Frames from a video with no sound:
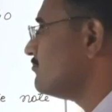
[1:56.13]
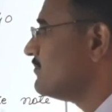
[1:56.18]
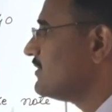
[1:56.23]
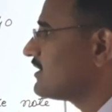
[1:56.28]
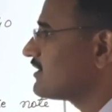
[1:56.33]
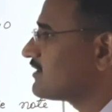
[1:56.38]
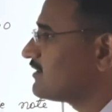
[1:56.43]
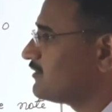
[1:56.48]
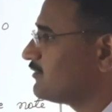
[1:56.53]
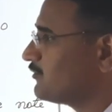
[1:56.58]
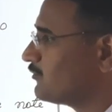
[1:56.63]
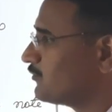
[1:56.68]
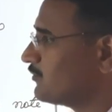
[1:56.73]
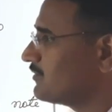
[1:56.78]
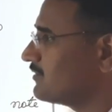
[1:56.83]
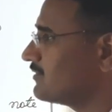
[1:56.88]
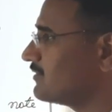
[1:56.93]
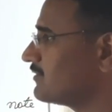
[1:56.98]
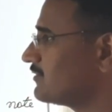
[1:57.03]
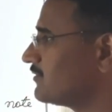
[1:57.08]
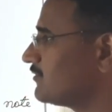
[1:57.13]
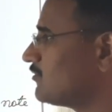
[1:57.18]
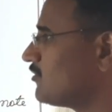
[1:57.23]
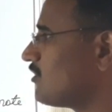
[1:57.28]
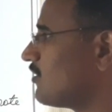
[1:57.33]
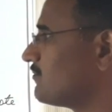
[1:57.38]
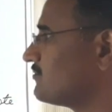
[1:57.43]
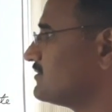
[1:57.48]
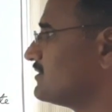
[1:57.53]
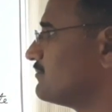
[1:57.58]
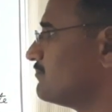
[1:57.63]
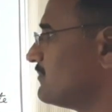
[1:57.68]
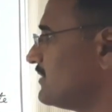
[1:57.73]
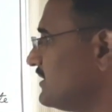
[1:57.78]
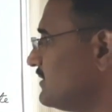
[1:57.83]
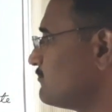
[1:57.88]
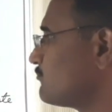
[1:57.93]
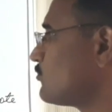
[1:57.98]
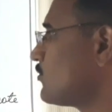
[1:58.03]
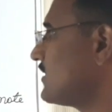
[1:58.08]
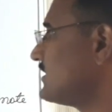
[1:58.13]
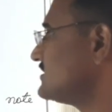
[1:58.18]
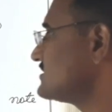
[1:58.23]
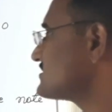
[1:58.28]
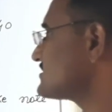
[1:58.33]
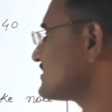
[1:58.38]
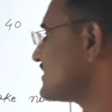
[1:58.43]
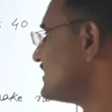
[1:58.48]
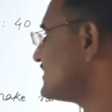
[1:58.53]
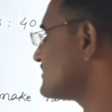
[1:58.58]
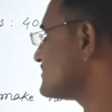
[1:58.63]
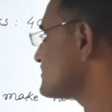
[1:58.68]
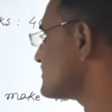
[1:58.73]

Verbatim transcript: मेक अ नोट of the main points and